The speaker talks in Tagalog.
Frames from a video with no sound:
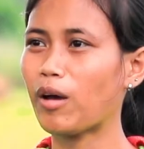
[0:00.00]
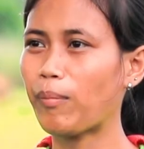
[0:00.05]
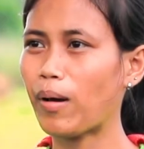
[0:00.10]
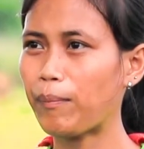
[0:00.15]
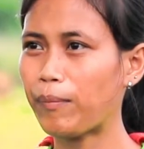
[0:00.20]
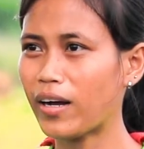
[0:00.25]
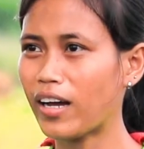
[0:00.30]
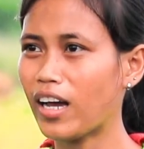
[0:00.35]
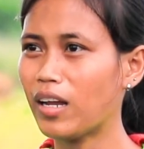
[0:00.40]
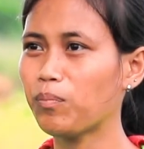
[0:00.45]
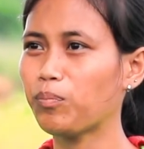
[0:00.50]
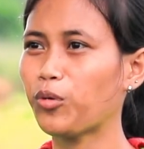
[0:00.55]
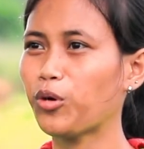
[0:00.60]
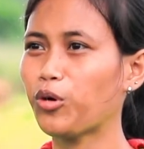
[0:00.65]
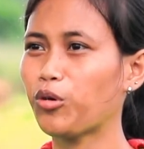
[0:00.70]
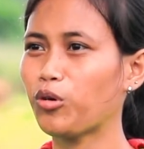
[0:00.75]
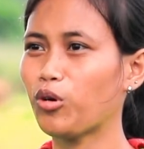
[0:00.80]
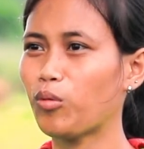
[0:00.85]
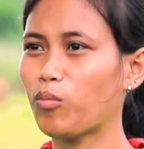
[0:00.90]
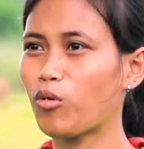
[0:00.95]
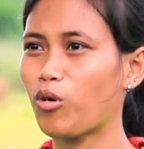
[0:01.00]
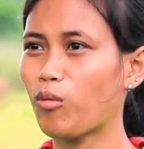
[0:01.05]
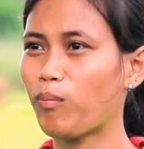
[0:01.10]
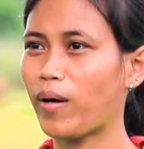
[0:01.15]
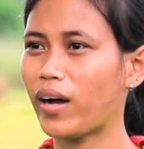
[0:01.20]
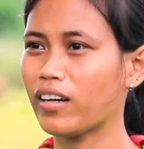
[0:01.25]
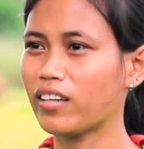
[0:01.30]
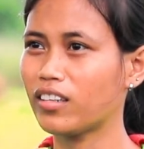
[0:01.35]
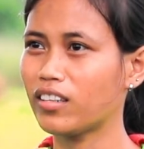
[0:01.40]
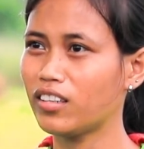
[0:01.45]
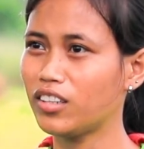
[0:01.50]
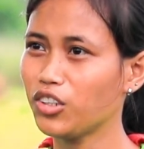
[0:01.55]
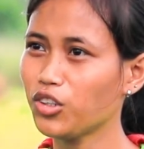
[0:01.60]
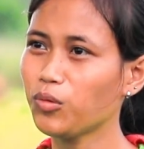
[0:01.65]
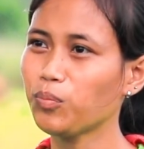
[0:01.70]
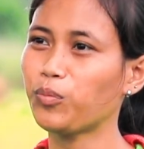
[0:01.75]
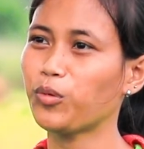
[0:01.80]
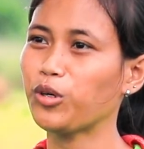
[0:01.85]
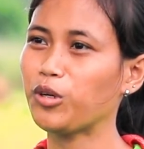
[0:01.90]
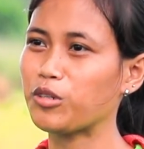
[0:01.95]
napapagaan po yung loob ko pag
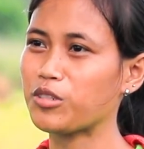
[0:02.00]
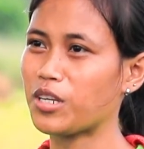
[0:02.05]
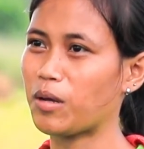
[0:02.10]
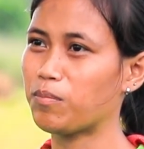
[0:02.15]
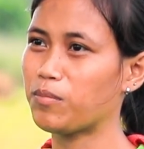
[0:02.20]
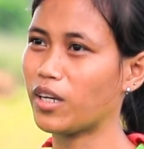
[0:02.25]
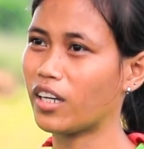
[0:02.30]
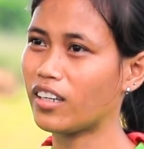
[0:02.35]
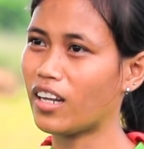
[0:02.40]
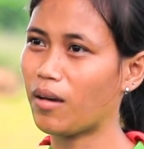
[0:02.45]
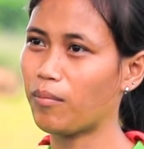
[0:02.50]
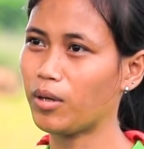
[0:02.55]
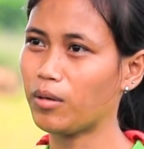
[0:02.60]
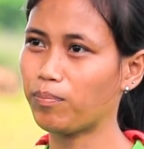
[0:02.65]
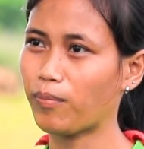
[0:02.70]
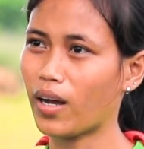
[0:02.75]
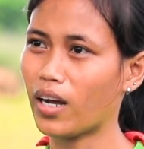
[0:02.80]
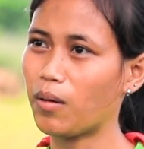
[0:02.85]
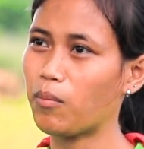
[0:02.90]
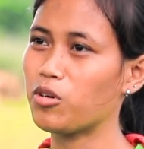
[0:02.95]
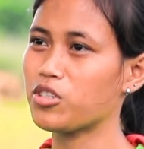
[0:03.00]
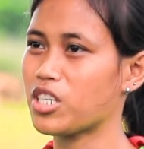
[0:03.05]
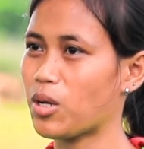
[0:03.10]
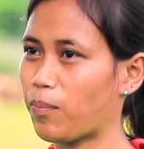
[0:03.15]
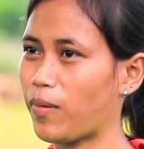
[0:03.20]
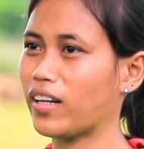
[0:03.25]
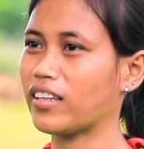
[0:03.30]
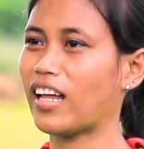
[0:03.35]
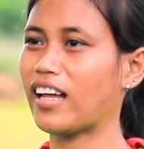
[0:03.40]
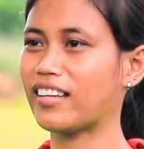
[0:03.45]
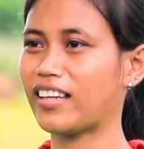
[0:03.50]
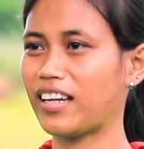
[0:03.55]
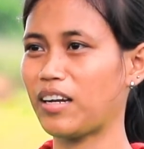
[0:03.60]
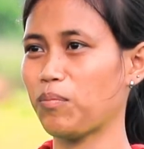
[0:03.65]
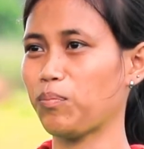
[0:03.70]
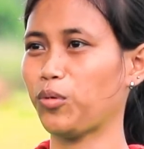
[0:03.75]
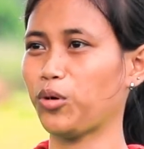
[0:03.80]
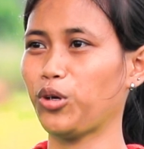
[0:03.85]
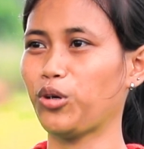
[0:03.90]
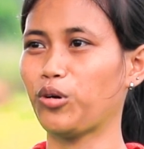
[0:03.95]
yun po yung subject namin pag about sa
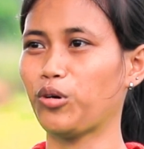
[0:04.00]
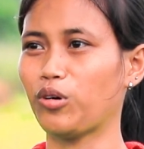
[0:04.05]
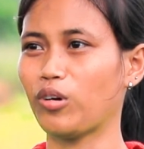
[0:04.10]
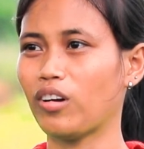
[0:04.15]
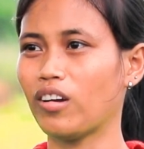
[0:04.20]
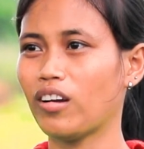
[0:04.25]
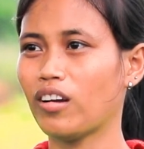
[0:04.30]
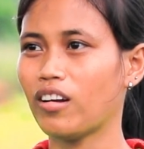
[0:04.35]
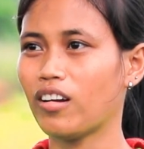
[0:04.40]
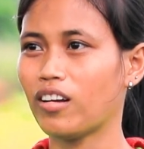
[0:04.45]
pagtatanim po yung